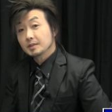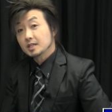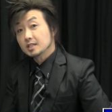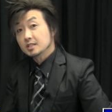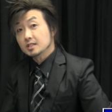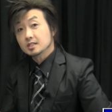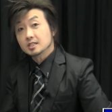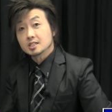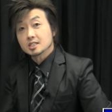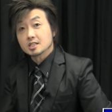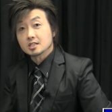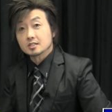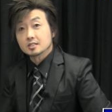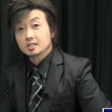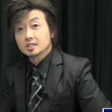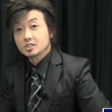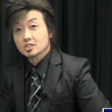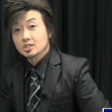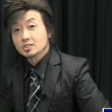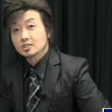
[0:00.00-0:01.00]
bây giờ nên chỉ cái
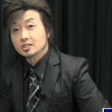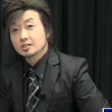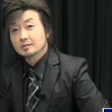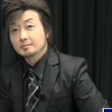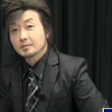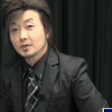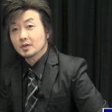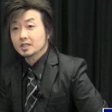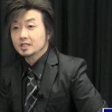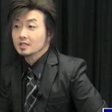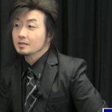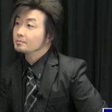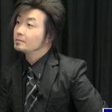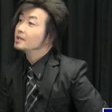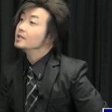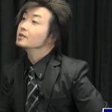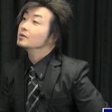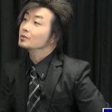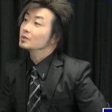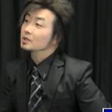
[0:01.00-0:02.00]
nên cho sự được bảo hệ thế
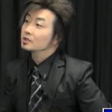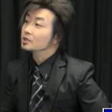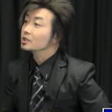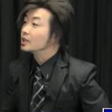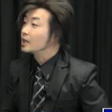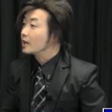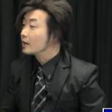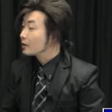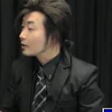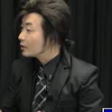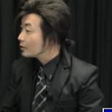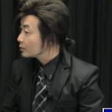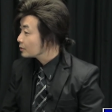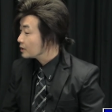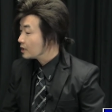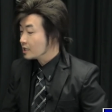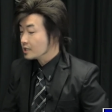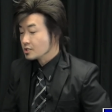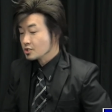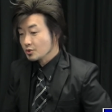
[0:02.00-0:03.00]
bây giờ oti lô
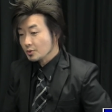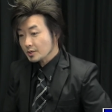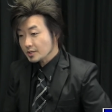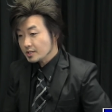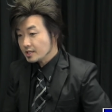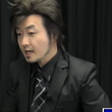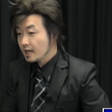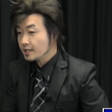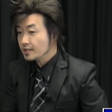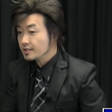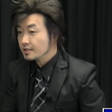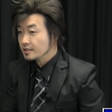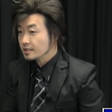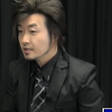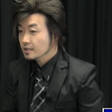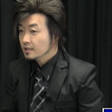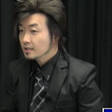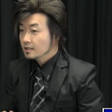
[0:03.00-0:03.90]
thế rồi giả dạ, nhưng